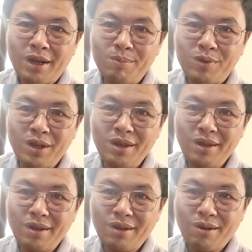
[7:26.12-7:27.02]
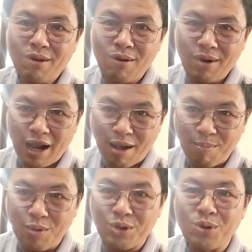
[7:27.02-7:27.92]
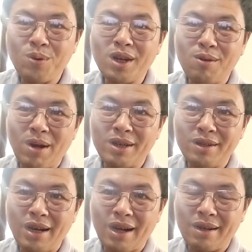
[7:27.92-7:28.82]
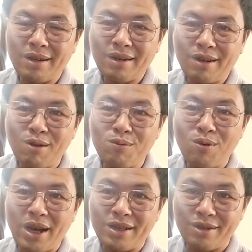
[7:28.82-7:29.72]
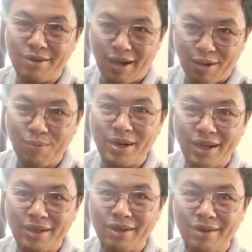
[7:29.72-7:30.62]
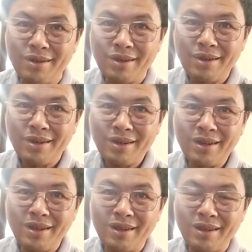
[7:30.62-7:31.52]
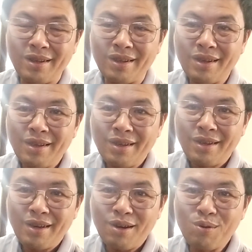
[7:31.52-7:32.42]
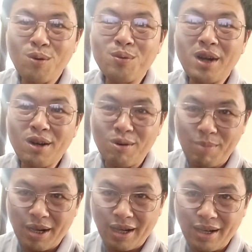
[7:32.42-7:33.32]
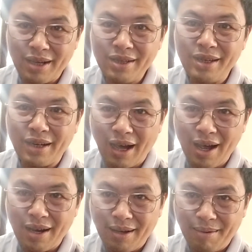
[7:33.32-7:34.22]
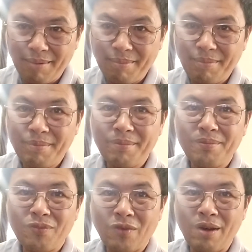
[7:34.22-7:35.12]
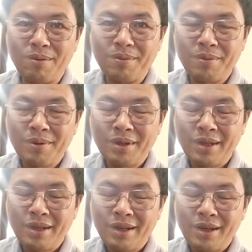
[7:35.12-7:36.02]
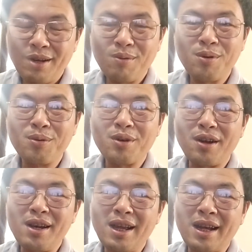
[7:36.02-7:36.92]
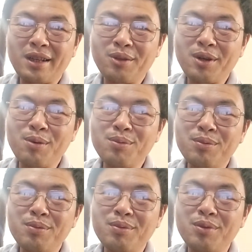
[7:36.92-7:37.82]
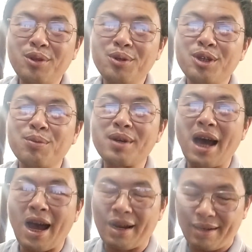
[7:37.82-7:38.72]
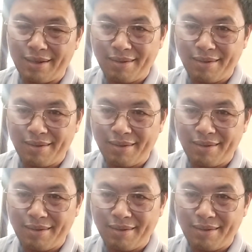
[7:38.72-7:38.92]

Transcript: thậm chí có cả một số cơ quan chức năng không loại trừ anh Nguyễn Thanh Sơn thì ông Hùng đã có một cái cách nhìn khác Đúng không thế ông Hùng nói là tôi không tôi chống đảng